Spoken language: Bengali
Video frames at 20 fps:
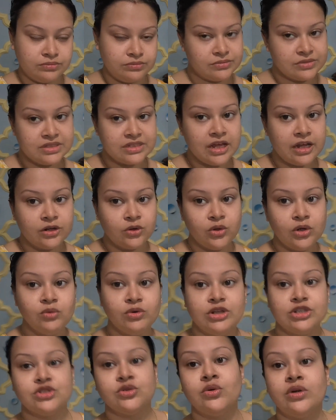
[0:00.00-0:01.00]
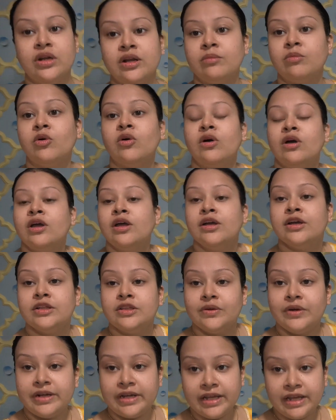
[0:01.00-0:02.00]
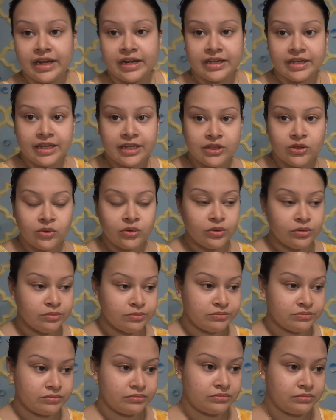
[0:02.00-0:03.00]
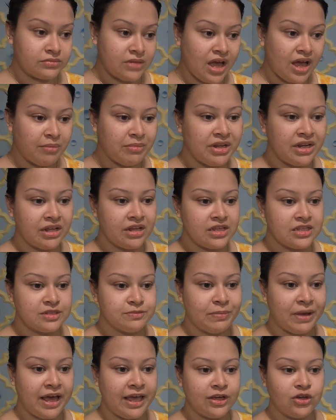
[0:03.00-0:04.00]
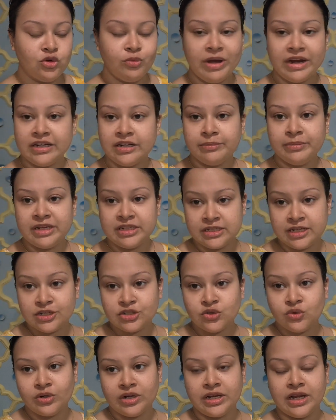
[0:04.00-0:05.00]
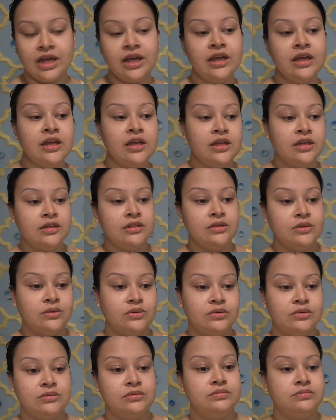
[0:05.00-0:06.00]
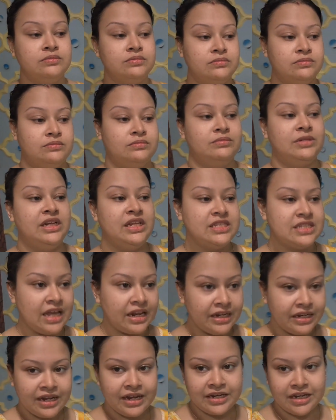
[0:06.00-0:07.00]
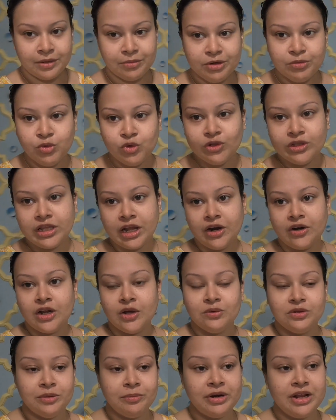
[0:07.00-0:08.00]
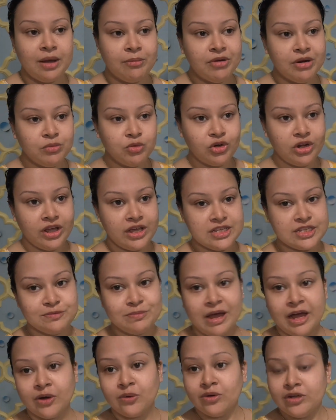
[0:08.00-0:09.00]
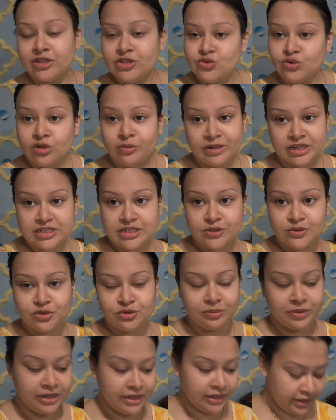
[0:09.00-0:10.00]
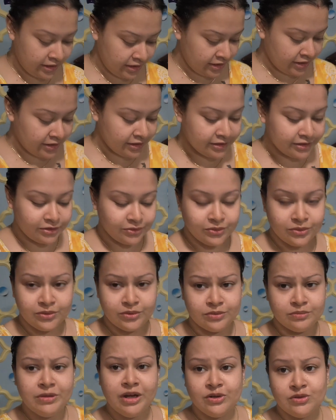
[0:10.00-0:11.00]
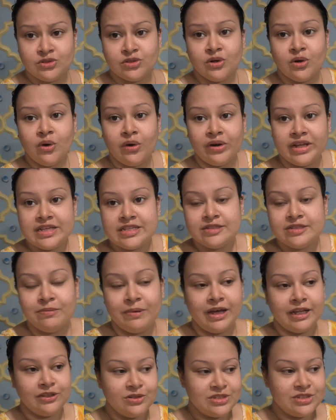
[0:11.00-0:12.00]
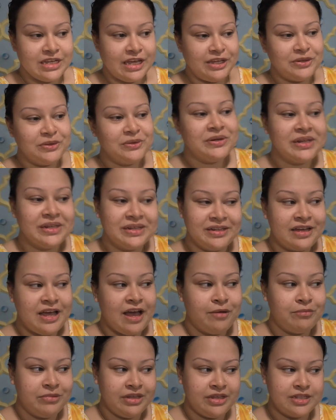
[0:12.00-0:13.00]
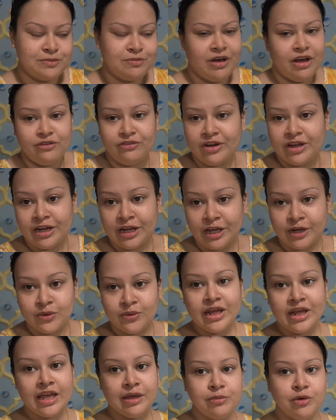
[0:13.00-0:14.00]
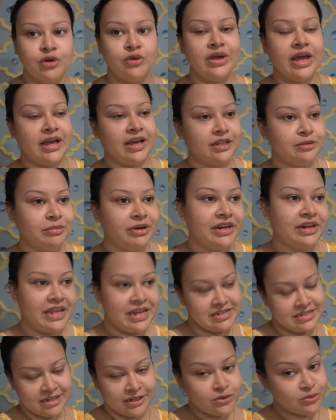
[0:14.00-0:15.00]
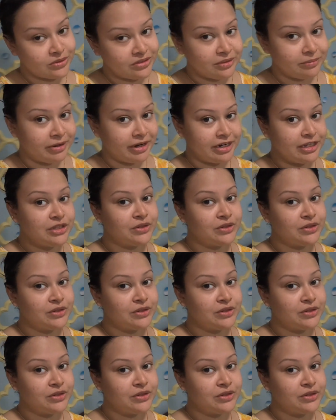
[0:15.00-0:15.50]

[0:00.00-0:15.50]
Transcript: স্নান করে ওয়াশ করে নেব তো এটাই আর কি তো আমি না স্পায়ে খুব একটা বিশ্বাস করি না তো মানে জানি না এটা আমার ভুল ধারণা হতে পারে আমার মনে হয় যে স্পা করলে চুল বেশি উঠবে তো মানুষ তো করেই স্পা তো যাই হোক আমি স্পা ফা না করে আমি বরং এক আধবার এইটা করতে পারি তো